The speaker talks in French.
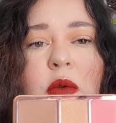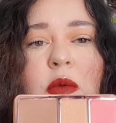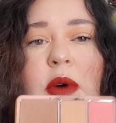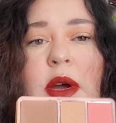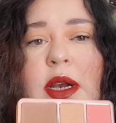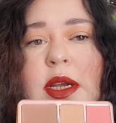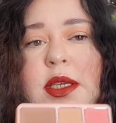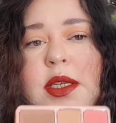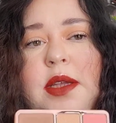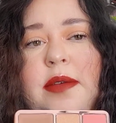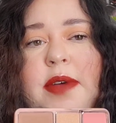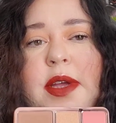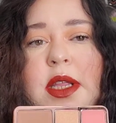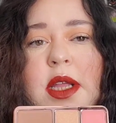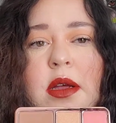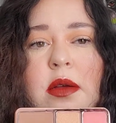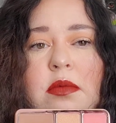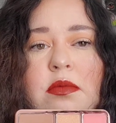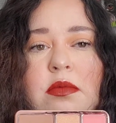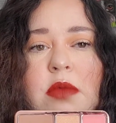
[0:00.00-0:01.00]
Ouais là ça va être
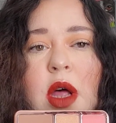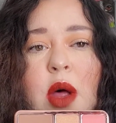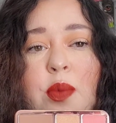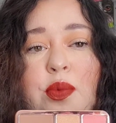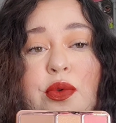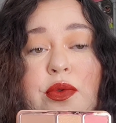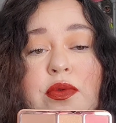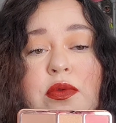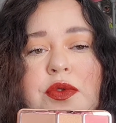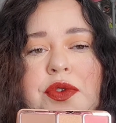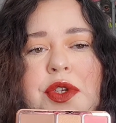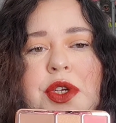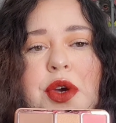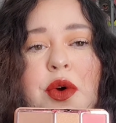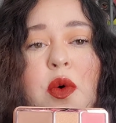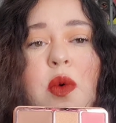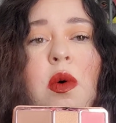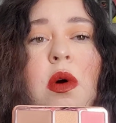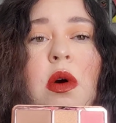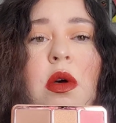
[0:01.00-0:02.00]
un, peu foncé
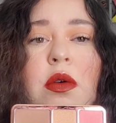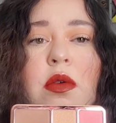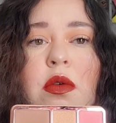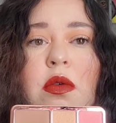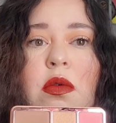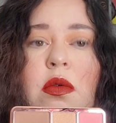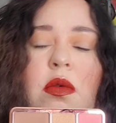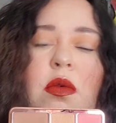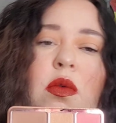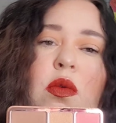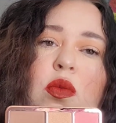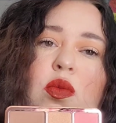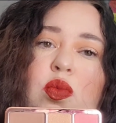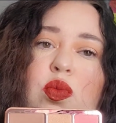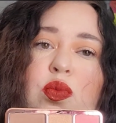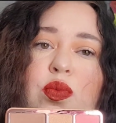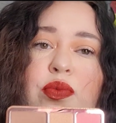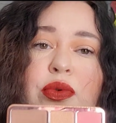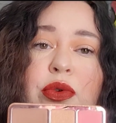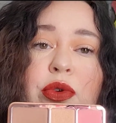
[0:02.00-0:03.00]
quoique
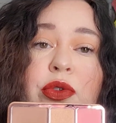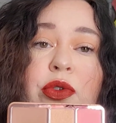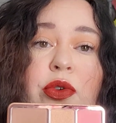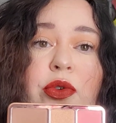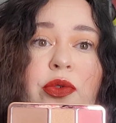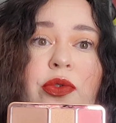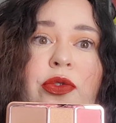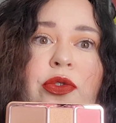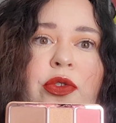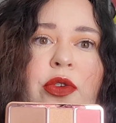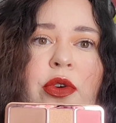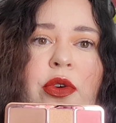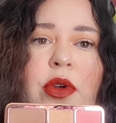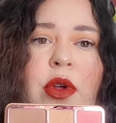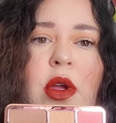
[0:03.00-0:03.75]
pour autant que ça.